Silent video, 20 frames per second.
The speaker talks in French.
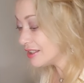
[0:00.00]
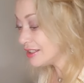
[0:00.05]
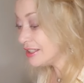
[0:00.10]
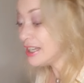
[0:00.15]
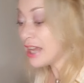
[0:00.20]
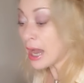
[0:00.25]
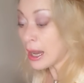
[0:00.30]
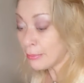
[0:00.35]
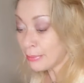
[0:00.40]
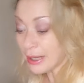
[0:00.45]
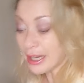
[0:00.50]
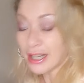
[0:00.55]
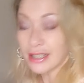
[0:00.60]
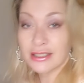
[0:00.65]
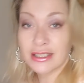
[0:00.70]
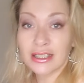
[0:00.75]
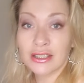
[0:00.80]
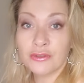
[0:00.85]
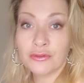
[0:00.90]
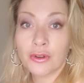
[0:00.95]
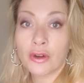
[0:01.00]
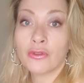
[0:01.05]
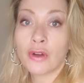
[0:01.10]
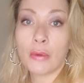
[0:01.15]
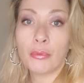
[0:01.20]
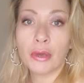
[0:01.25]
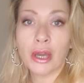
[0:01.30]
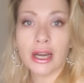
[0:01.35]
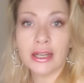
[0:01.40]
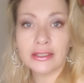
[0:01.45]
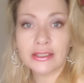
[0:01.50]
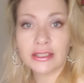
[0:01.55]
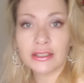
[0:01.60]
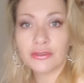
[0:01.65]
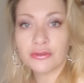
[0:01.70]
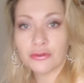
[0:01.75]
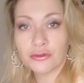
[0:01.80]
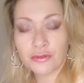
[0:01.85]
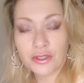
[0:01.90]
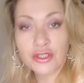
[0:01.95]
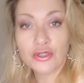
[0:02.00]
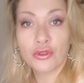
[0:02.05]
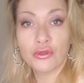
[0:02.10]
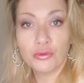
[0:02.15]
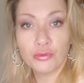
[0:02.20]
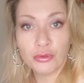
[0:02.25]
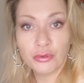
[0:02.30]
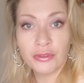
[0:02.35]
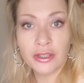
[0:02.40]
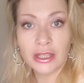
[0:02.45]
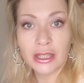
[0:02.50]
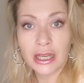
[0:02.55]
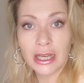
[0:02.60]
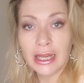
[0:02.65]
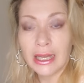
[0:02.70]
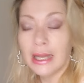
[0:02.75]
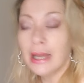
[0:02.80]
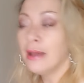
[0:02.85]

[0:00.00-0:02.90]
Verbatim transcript: il est impératif, enfin impératif, vous faites ce que vous pouvez,